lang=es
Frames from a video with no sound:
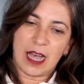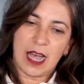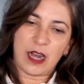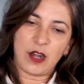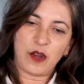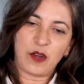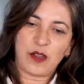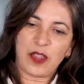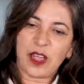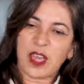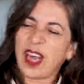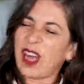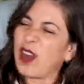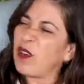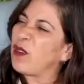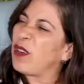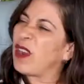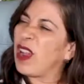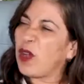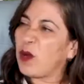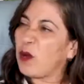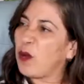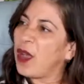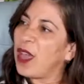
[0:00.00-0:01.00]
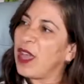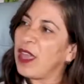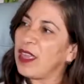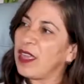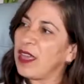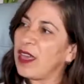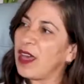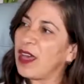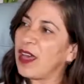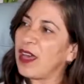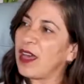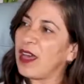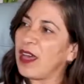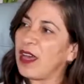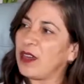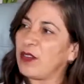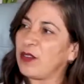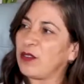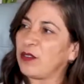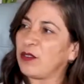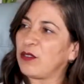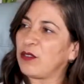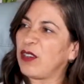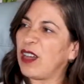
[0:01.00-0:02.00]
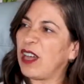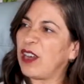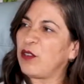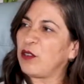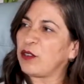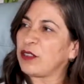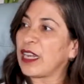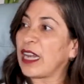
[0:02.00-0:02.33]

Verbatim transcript: no dejar una huella, a no,